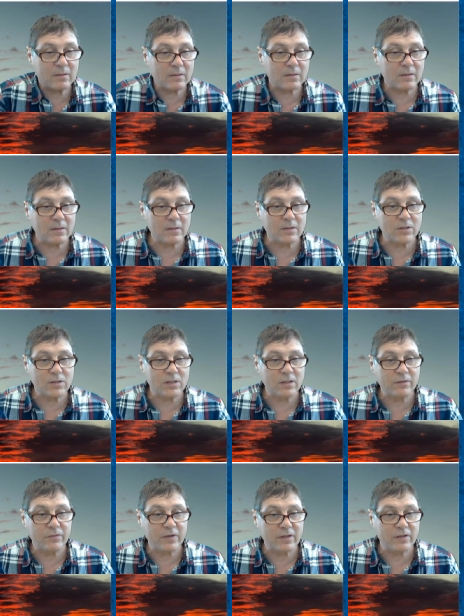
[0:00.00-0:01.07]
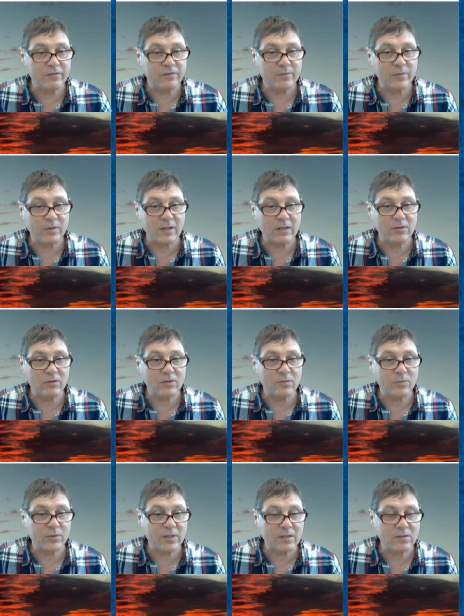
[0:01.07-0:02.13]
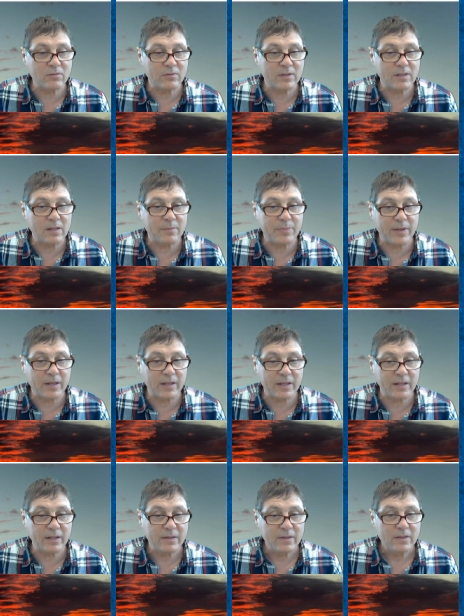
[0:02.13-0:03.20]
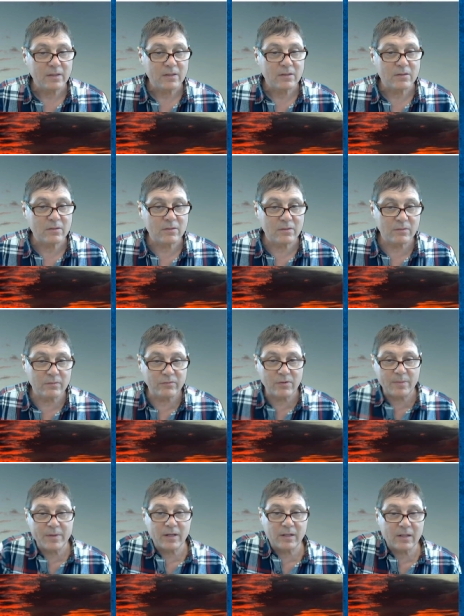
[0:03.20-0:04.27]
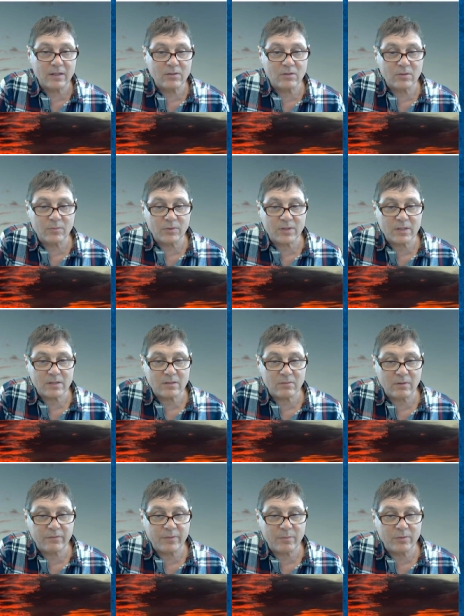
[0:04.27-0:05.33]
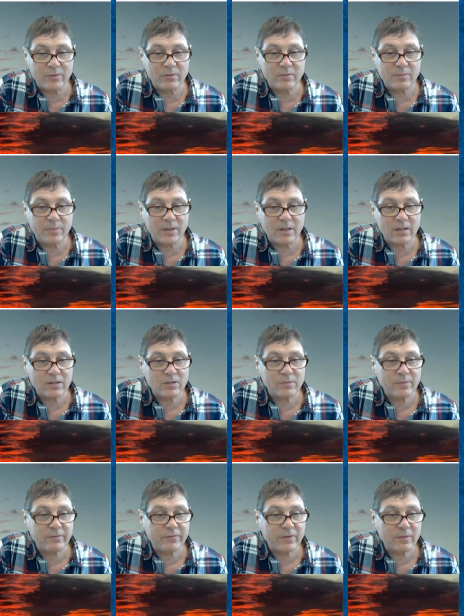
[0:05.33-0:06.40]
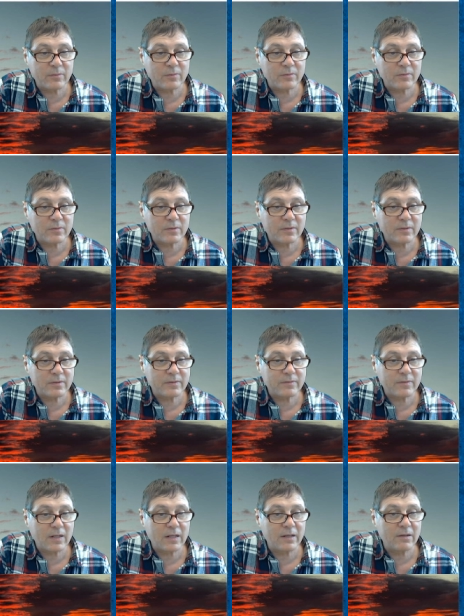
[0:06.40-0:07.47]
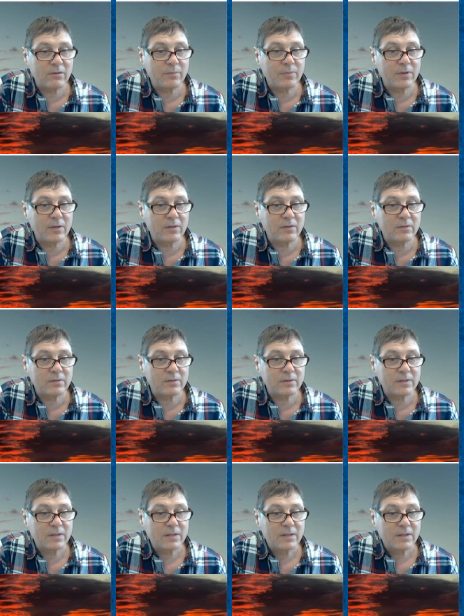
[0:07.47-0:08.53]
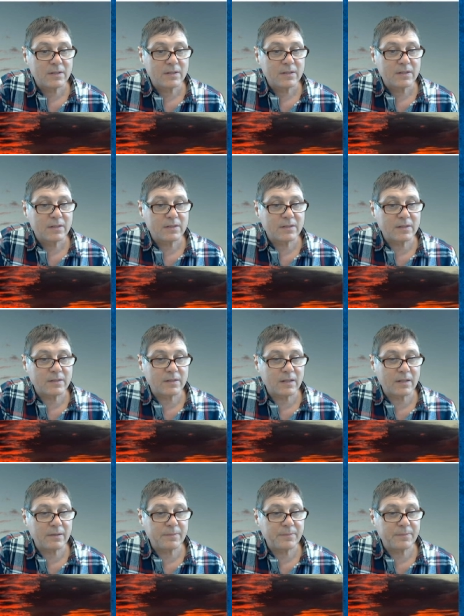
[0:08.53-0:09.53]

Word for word: Et j'ai effectivement la documentation qui apparaît. Euh, on voit bien que la documentation, elle fait plus d'une page, mais enfin bon, euh, voilà, le plan, euh, etc.